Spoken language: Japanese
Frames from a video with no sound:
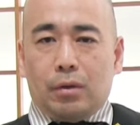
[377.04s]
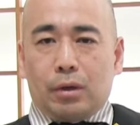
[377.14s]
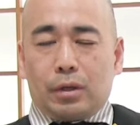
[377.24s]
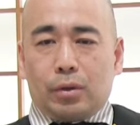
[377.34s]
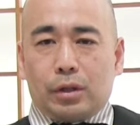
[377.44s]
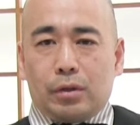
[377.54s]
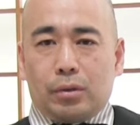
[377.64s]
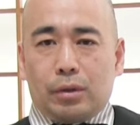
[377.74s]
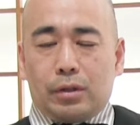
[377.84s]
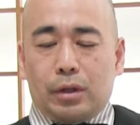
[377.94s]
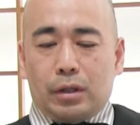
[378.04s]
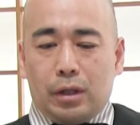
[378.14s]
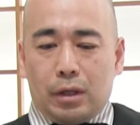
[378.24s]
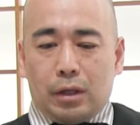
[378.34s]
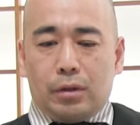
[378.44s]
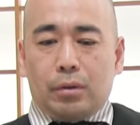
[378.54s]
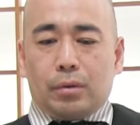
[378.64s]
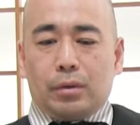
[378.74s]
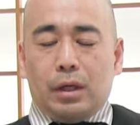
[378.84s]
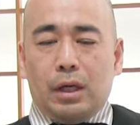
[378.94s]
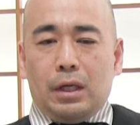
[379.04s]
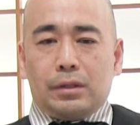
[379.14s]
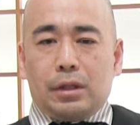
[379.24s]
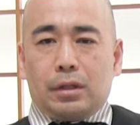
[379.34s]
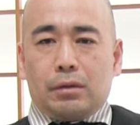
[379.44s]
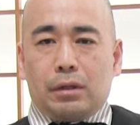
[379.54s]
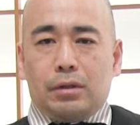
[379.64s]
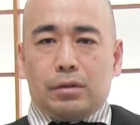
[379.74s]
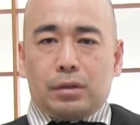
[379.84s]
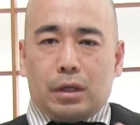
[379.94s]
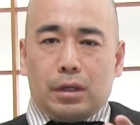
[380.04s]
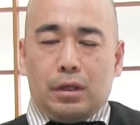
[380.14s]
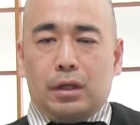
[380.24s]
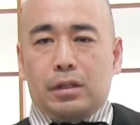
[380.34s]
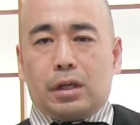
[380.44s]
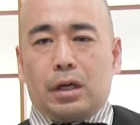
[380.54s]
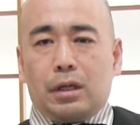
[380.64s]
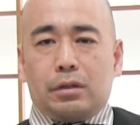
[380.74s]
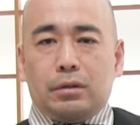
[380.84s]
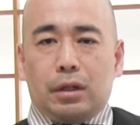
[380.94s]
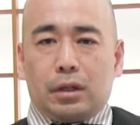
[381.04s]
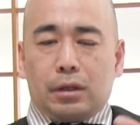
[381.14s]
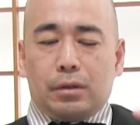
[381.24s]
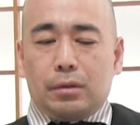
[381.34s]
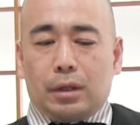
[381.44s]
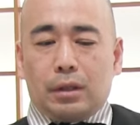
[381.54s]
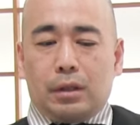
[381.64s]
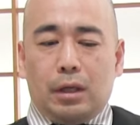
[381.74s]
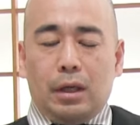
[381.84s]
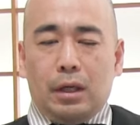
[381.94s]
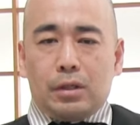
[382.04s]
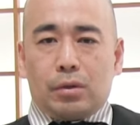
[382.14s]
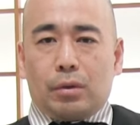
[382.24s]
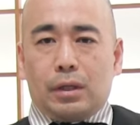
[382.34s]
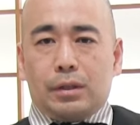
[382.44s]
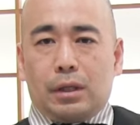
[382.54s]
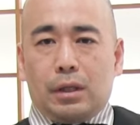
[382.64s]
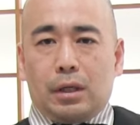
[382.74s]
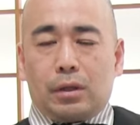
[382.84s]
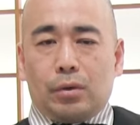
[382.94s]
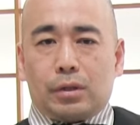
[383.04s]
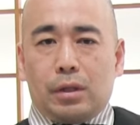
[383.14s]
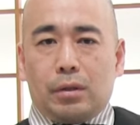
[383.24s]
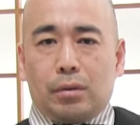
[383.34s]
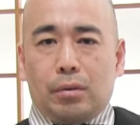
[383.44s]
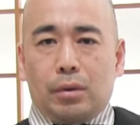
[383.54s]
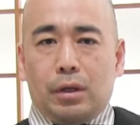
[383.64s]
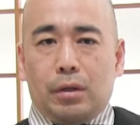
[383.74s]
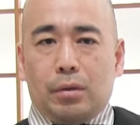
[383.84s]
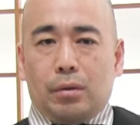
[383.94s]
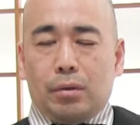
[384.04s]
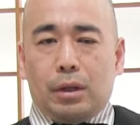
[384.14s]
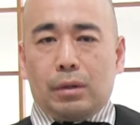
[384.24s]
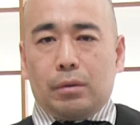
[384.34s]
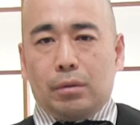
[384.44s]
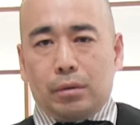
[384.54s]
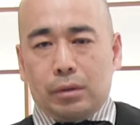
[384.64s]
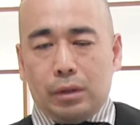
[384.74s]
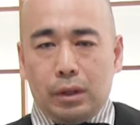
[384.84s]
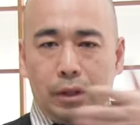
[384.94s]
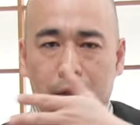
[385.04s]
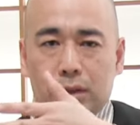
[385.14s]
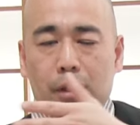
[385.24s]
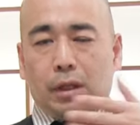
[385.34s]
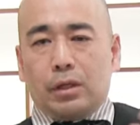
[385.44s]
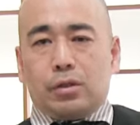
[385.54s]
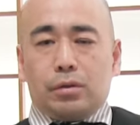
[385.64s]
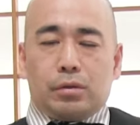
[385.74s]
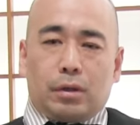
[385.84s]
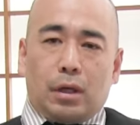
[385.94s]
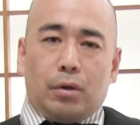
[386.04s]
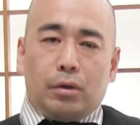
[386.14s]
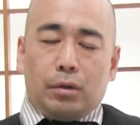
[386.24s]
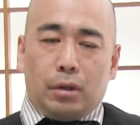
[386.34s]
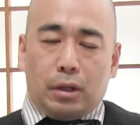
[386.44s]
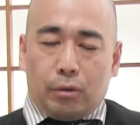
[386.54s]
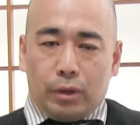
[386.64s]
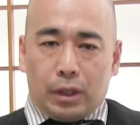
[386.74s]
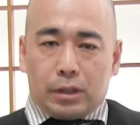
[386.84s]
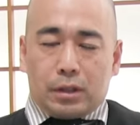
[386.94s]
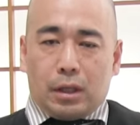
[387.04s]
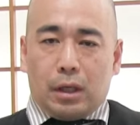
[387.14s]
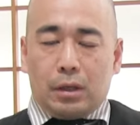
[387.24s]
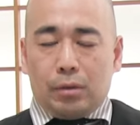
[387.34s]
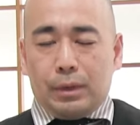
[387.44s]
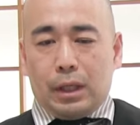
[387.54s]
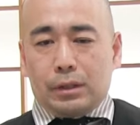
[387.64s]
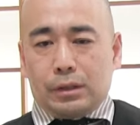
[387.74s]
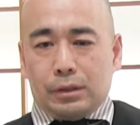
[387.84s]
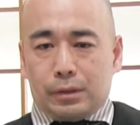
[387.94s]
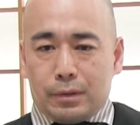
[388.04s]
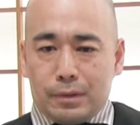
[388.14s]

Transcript: これは共産党と一緒にやっていけないということで、1927年に上海クーデターっていうのがあって、蒋介石が共産党員を、あの、政権中枢から追い追い出したのみならず、